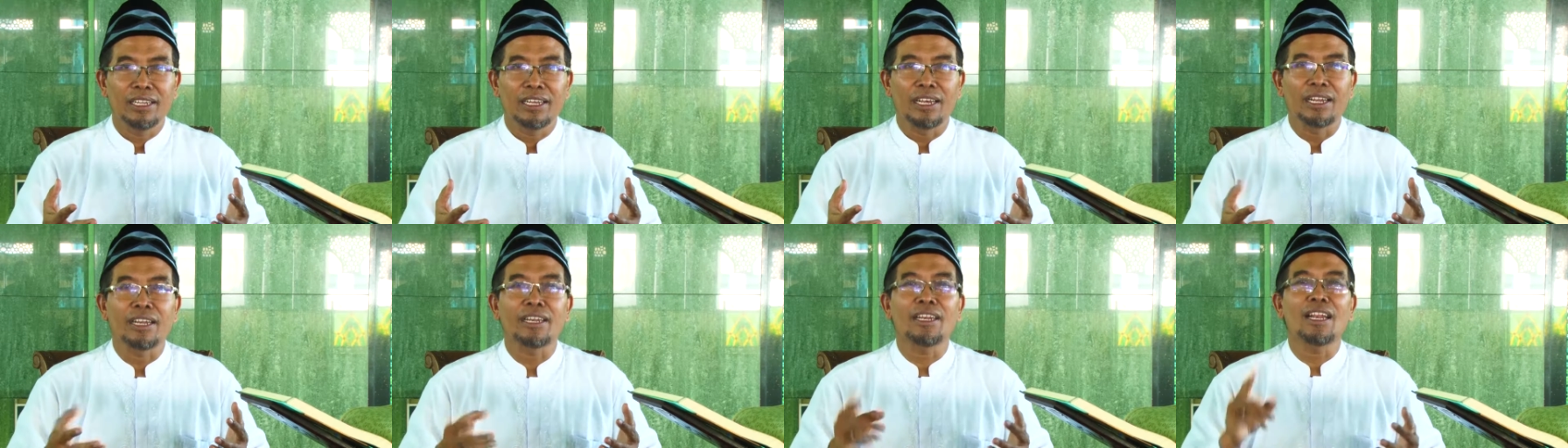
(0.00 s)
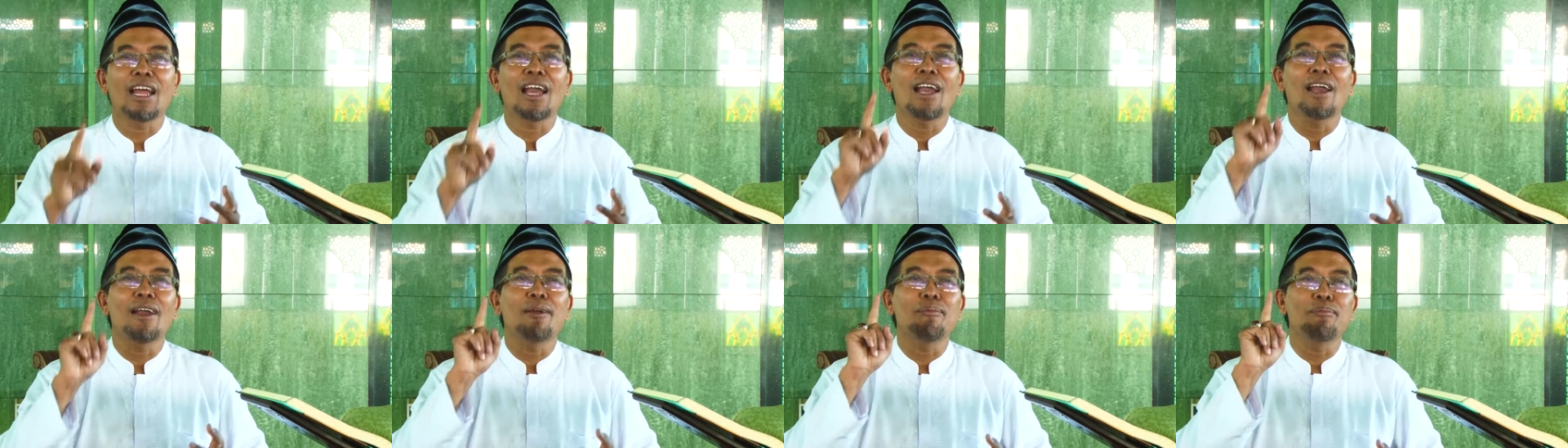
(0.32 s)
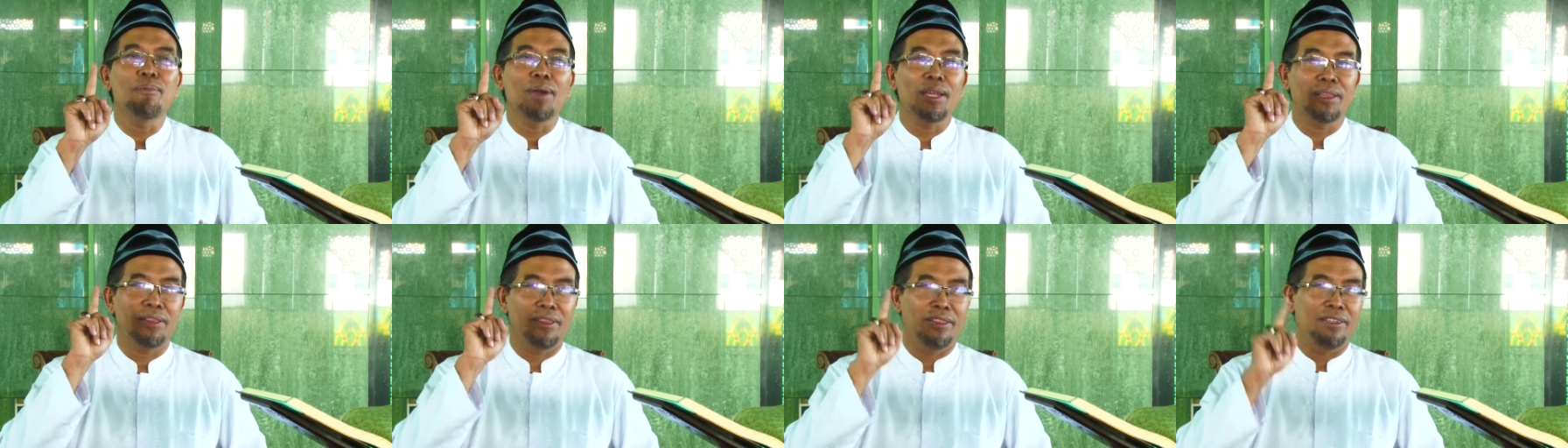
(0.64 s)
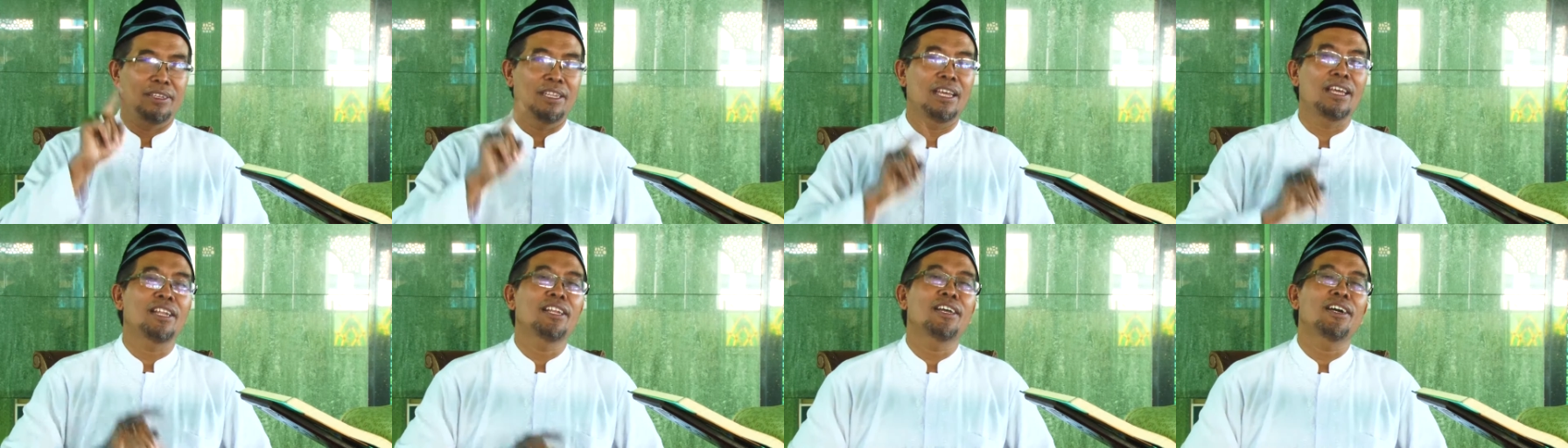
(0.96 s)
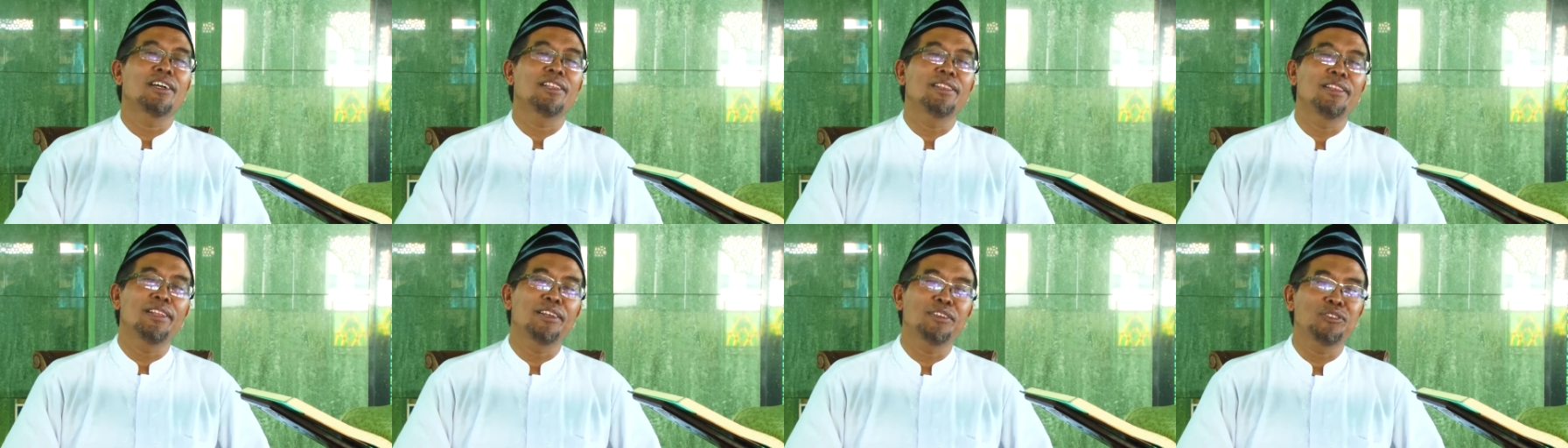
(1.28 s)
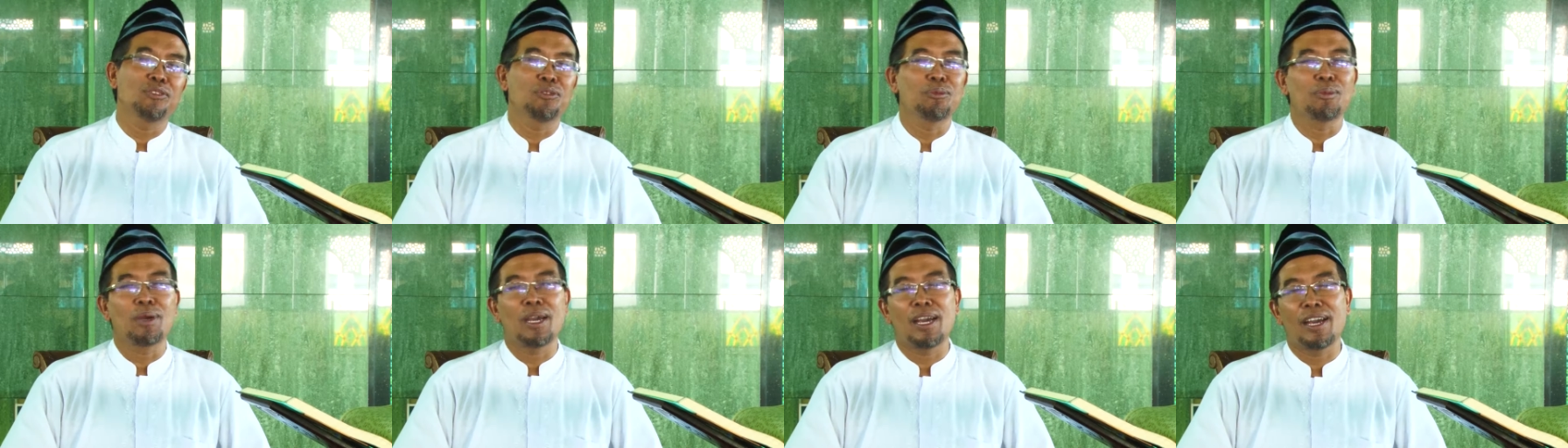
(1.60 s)
rahmat dari Allah
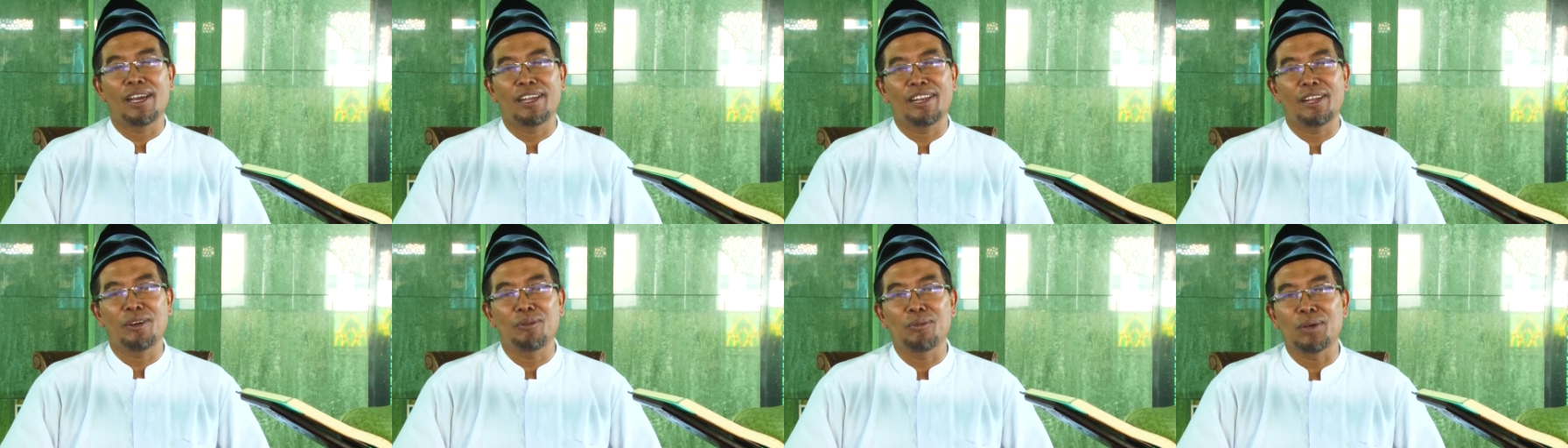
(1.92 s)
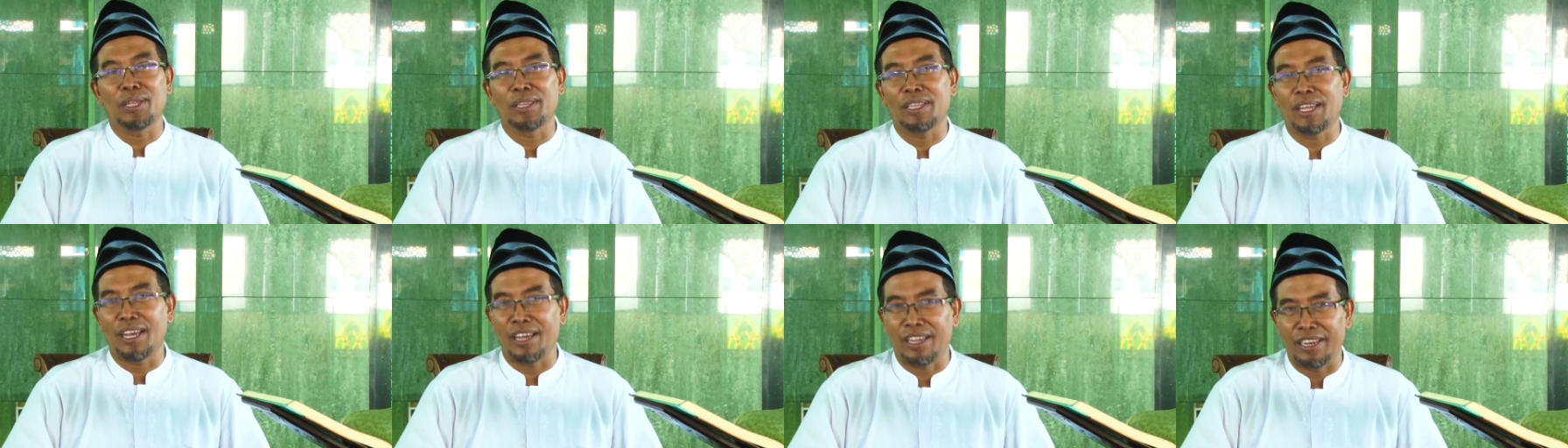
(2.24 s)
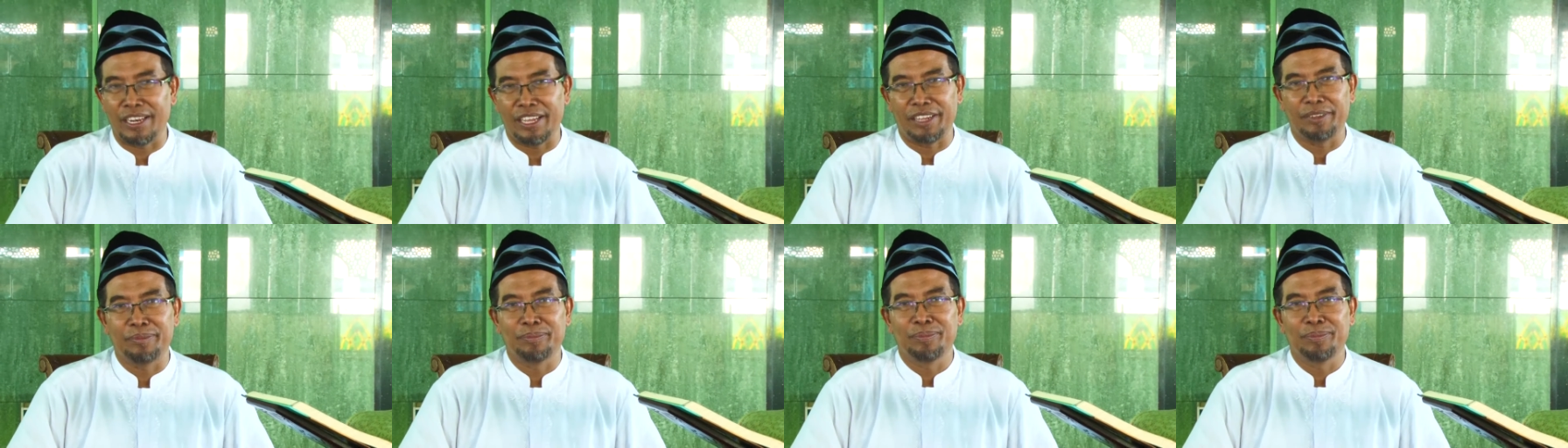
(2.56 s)
Subhanahu wa taala.